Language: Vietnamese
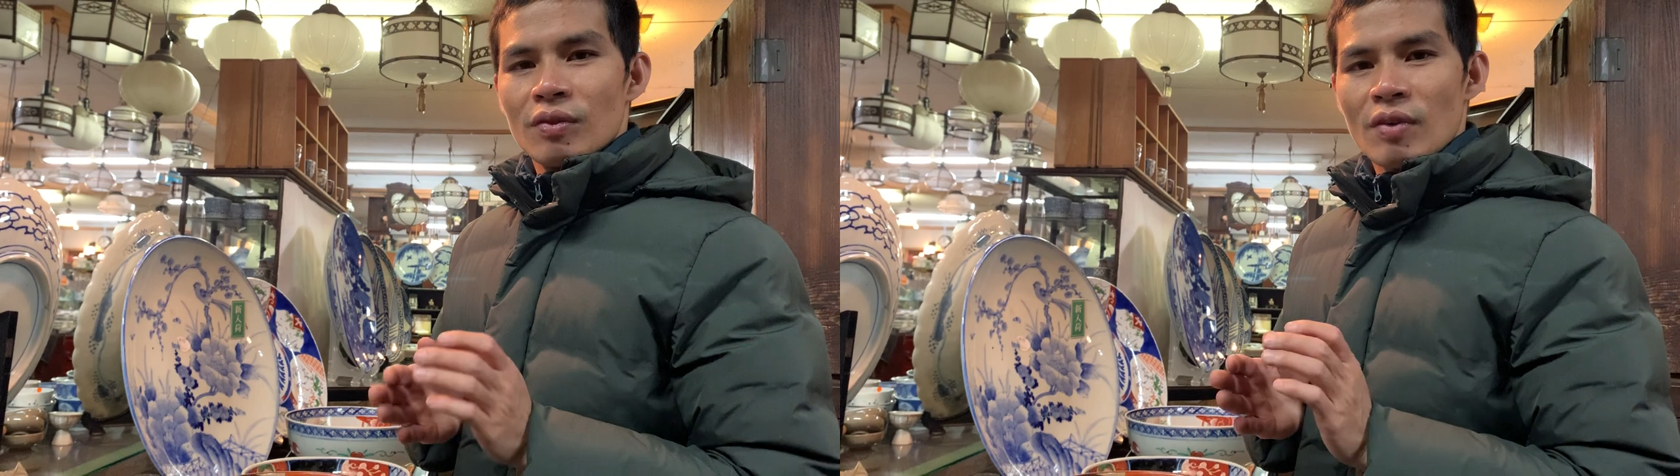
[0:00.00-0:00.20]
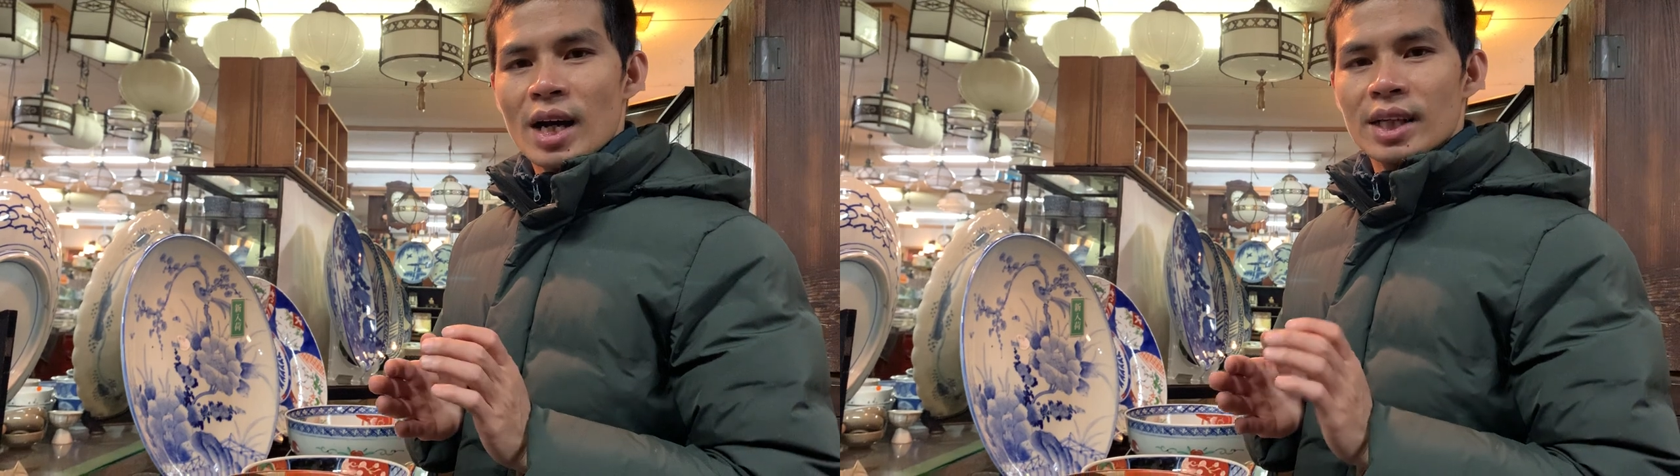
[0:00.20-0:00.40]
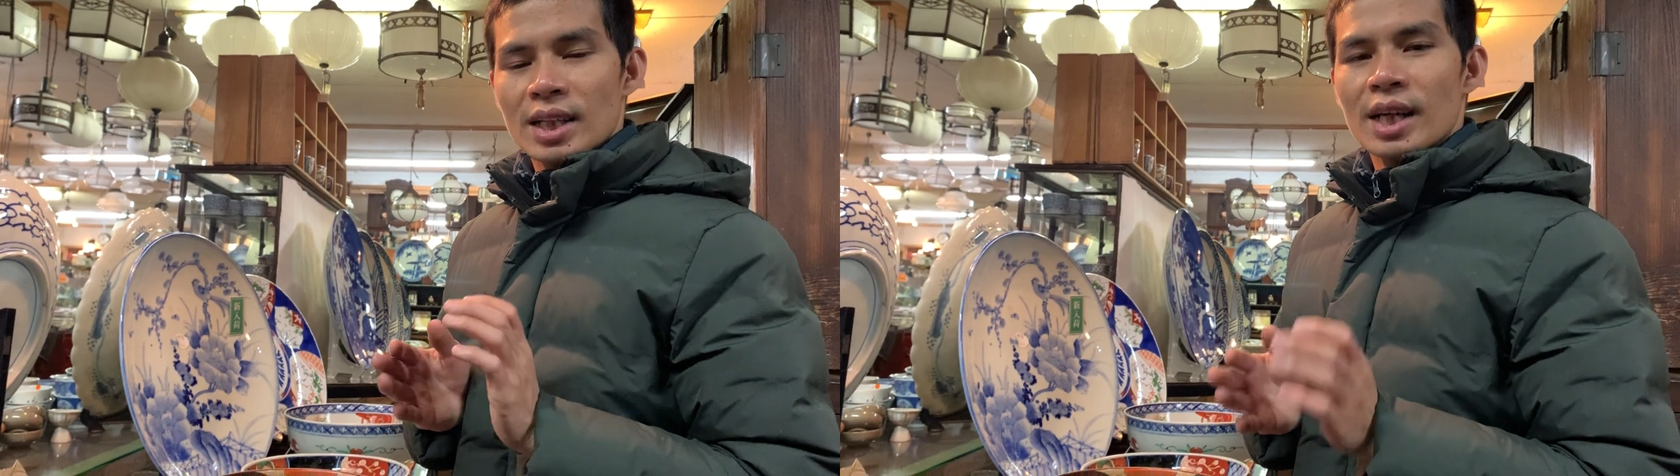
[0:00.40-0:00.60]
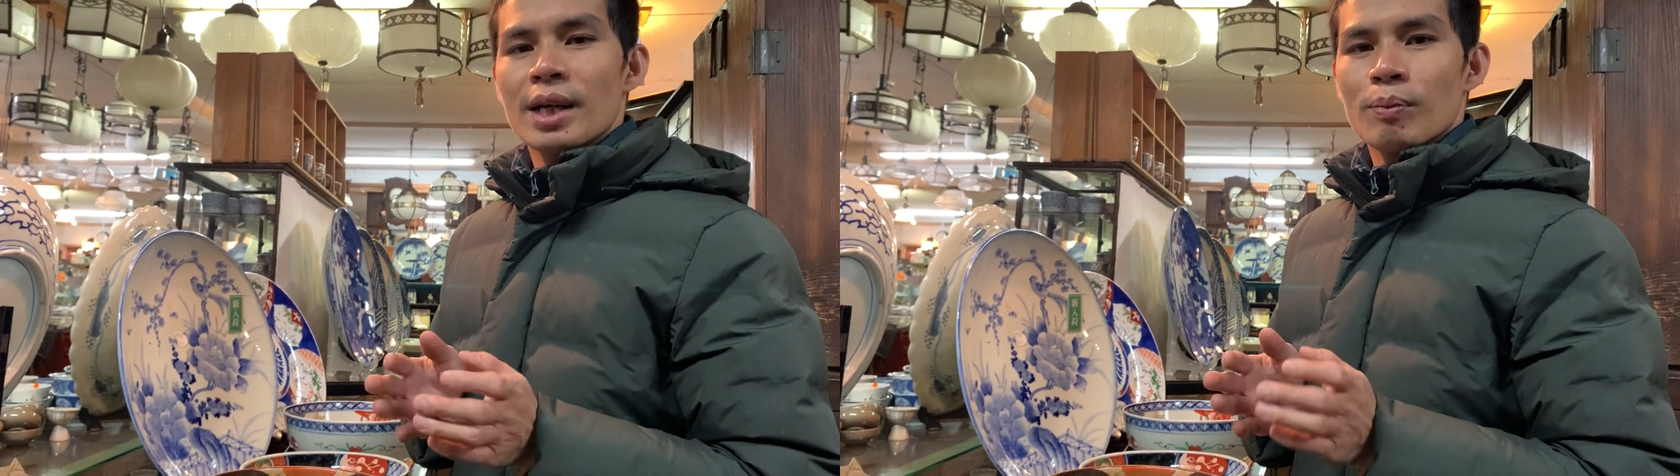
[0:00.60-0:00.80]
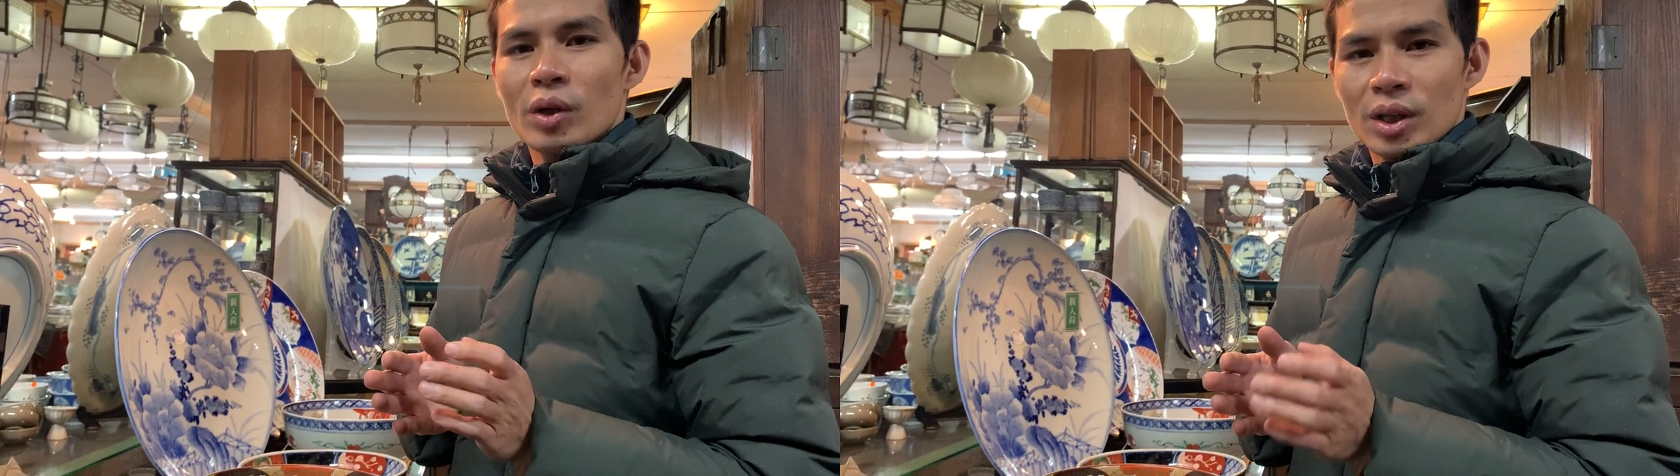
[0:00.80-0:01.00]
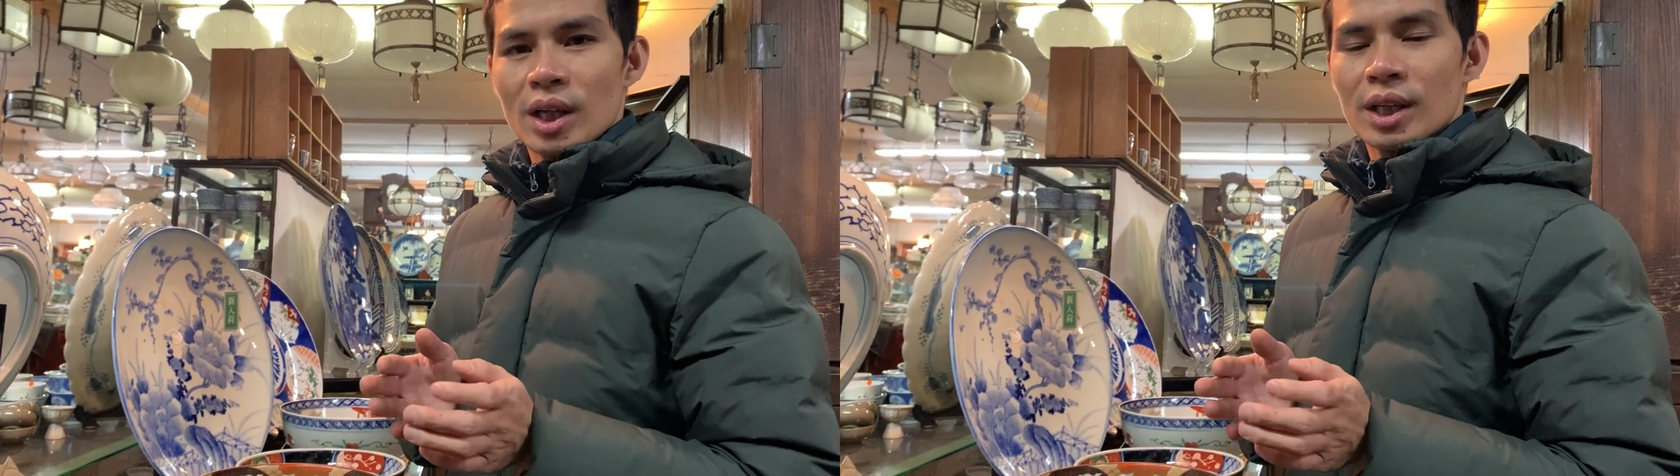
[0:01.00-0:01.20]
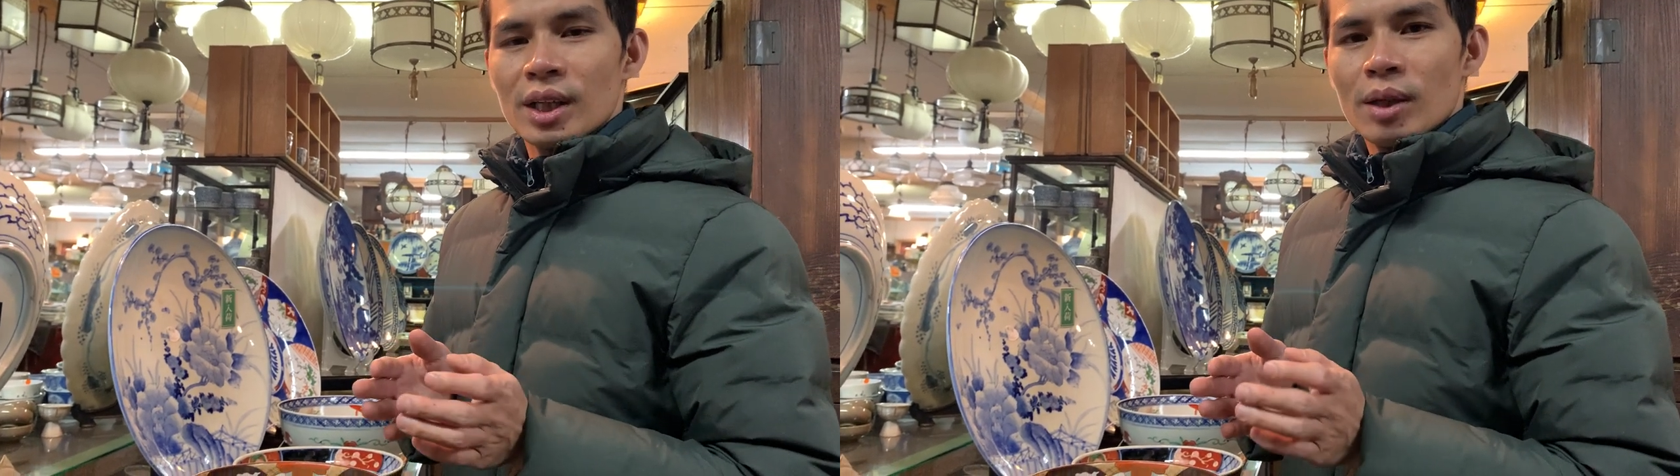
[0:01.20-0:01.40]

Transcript: và gia đình mọi người